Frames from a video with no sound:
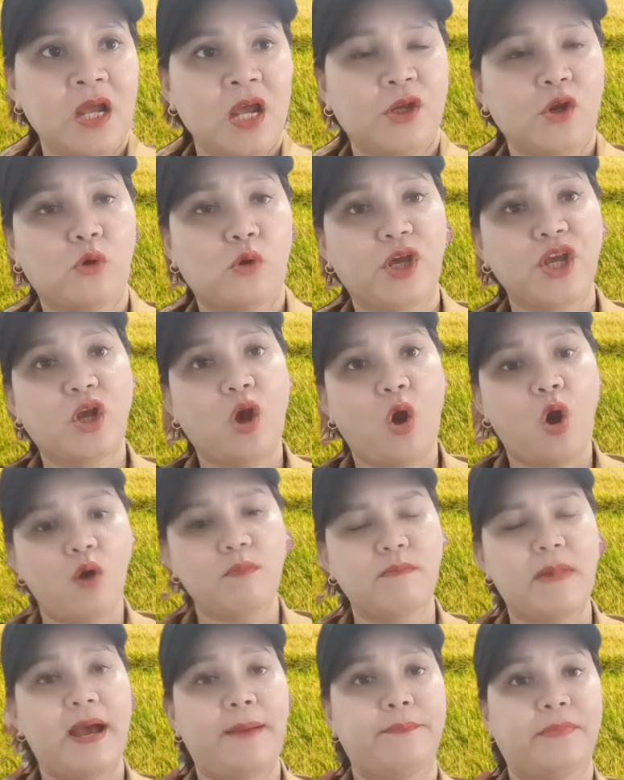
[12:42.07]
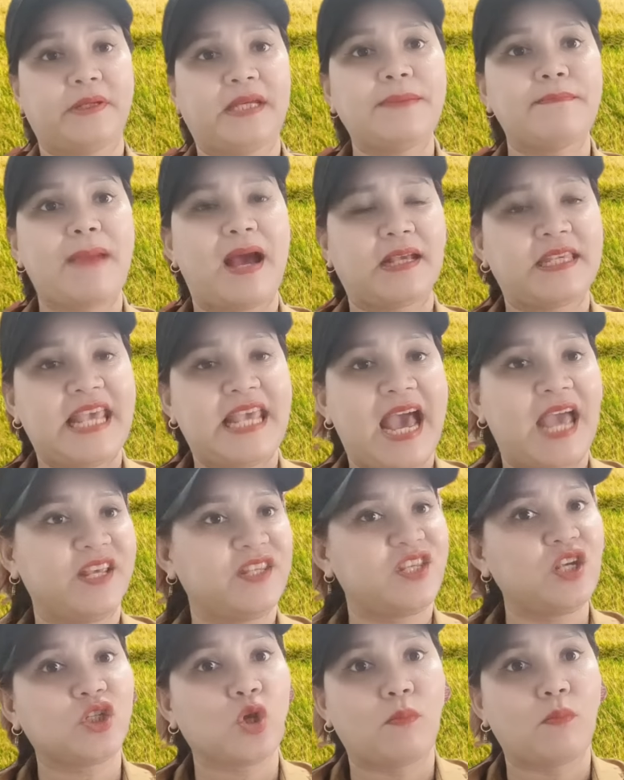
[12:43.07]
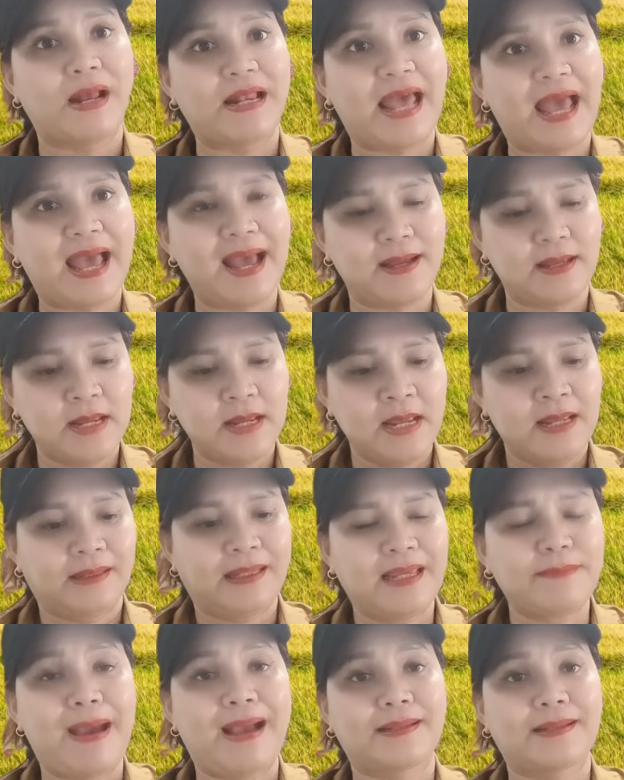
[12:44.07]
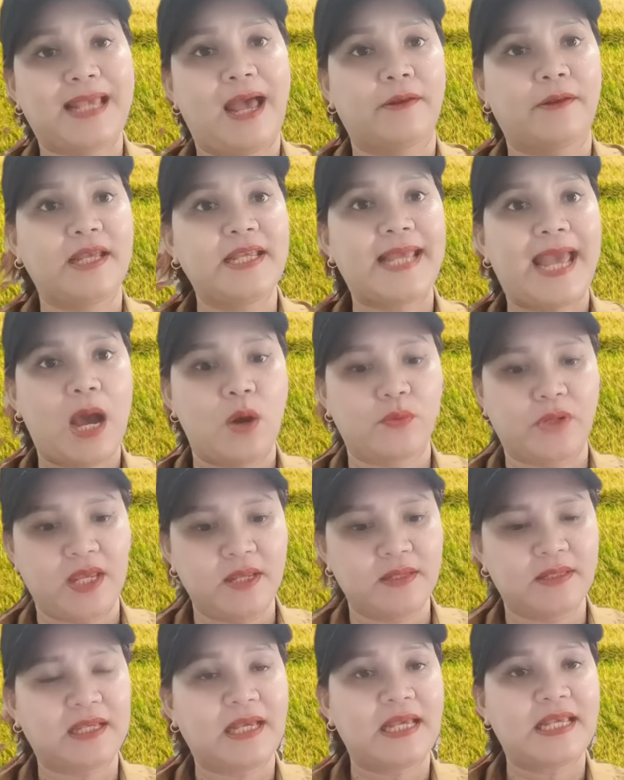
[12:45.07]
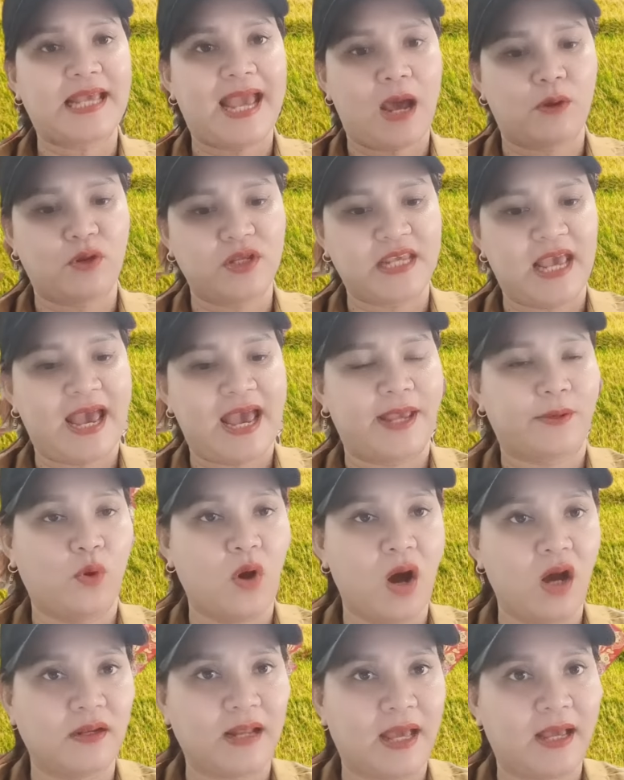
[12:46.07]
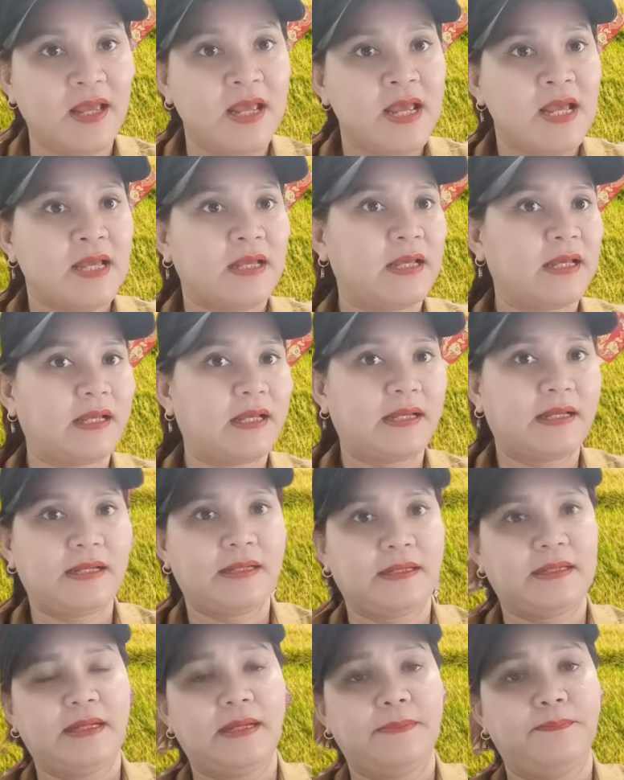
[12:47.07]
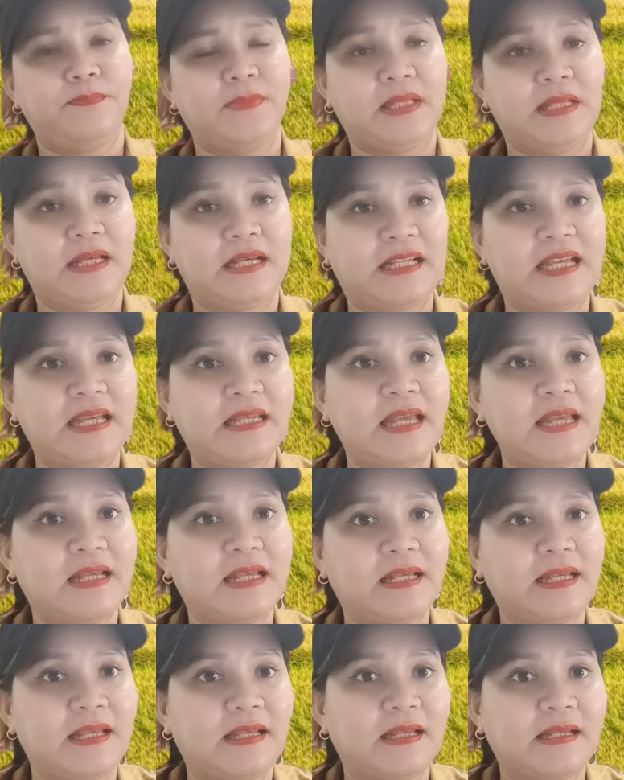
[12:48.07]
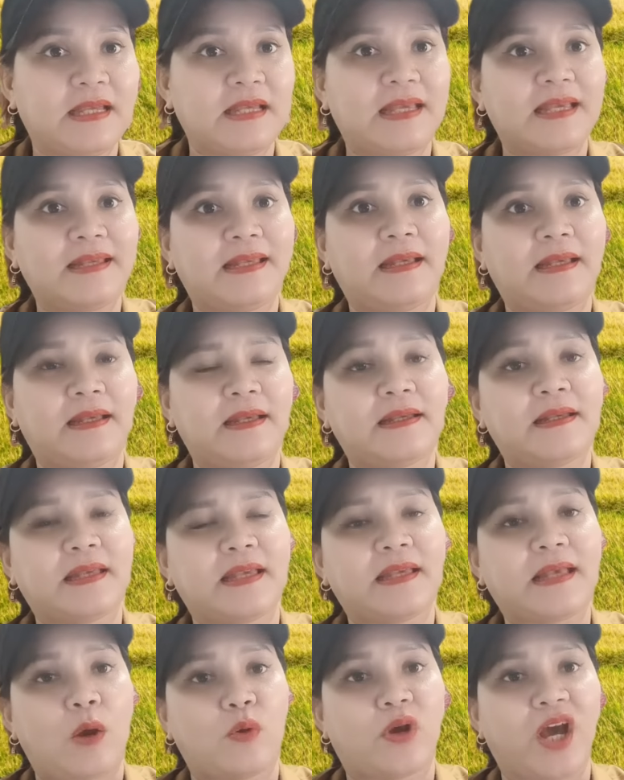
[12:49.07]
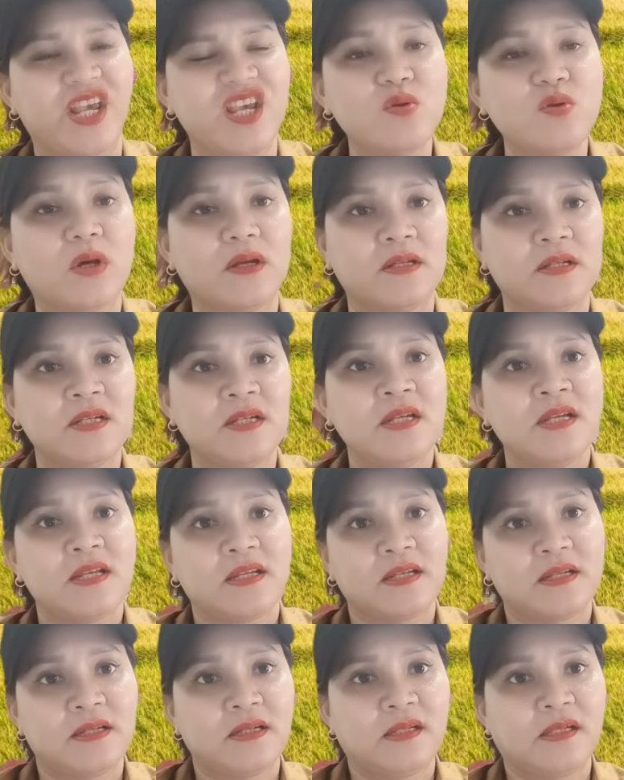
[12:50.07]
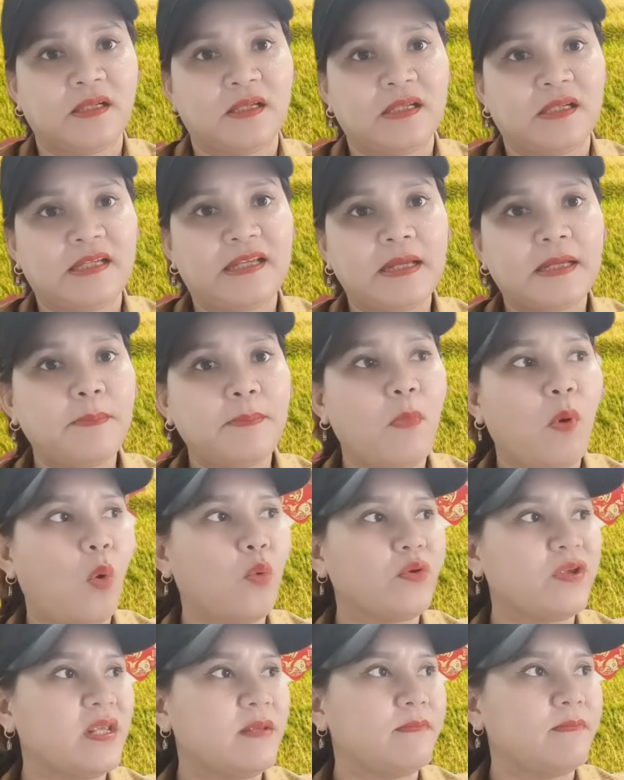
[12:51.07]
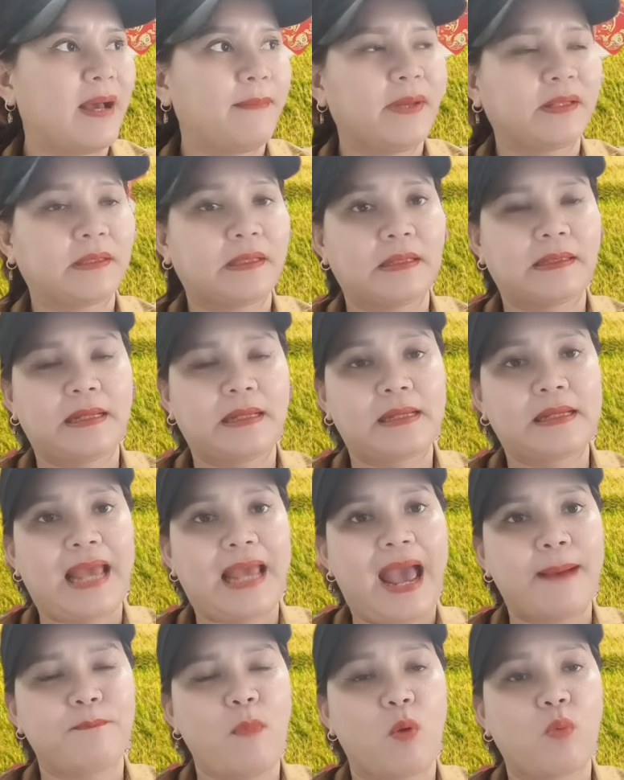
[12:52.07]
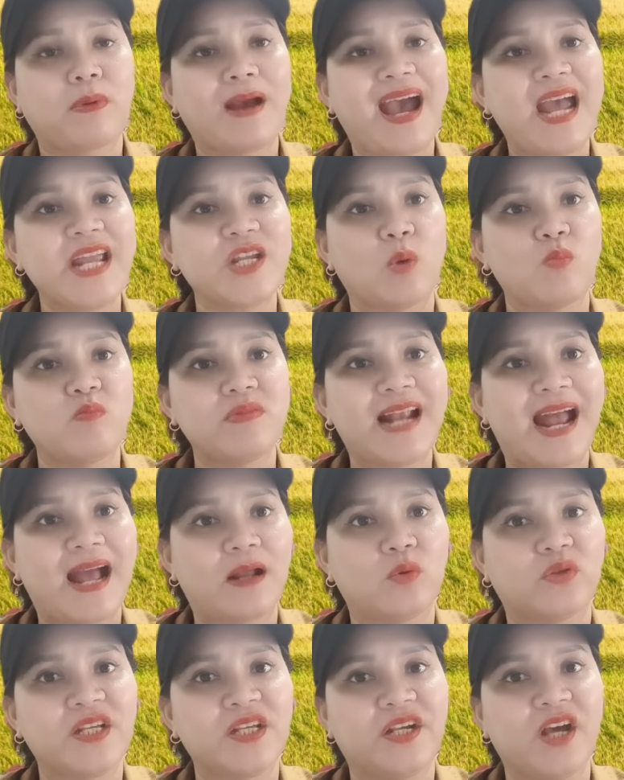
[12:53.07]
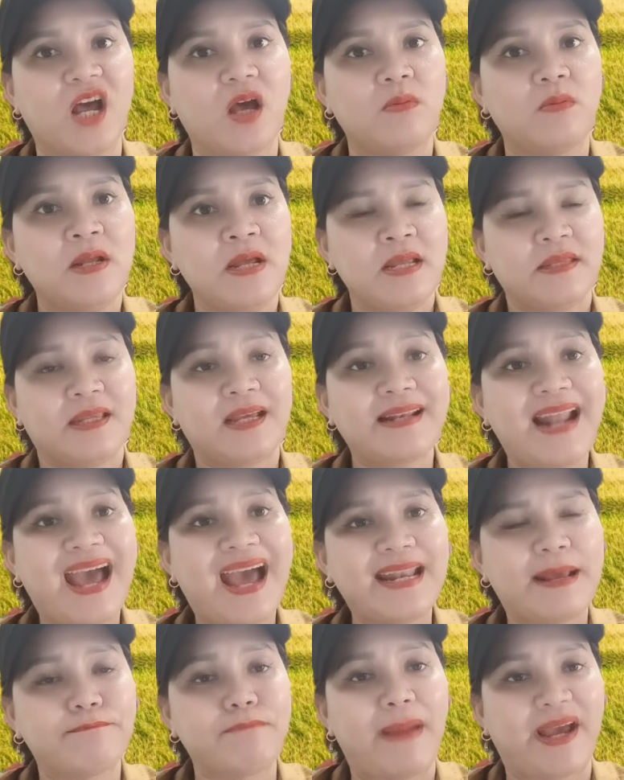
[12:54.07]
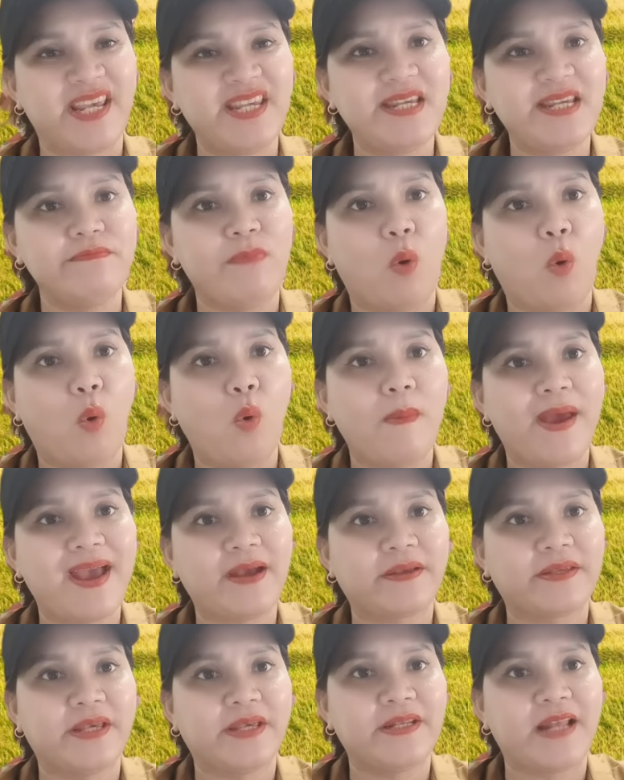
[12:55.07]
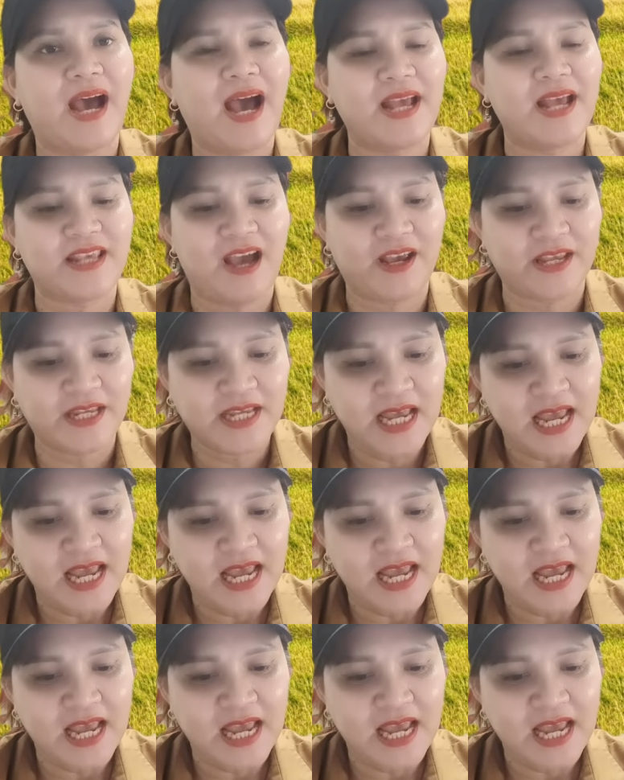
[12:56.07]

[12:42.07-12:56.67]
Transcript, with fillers: rồi cái con mà cái mặt dài chiếc sườn ba lá cái mặt sao là cái ngao vậy chắc cái ngao nó dài còn hơn là uh, cái, cái, cái, cái, cái, cái, cái cầu khỉ quá cái, cái mu gì mà mà cạp một cái dụng răng thì ghê không chắc đá năm bảy với mu mét gì đó dài